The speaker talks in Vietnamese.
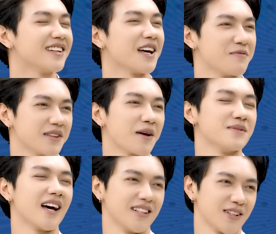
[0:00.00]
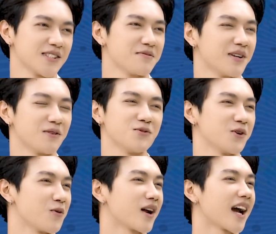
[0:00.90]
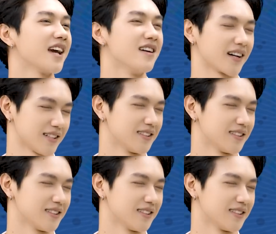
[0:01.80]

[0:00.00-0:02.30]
từ từ mình tập dần thôi chứ mình không chuyển qua ngay được.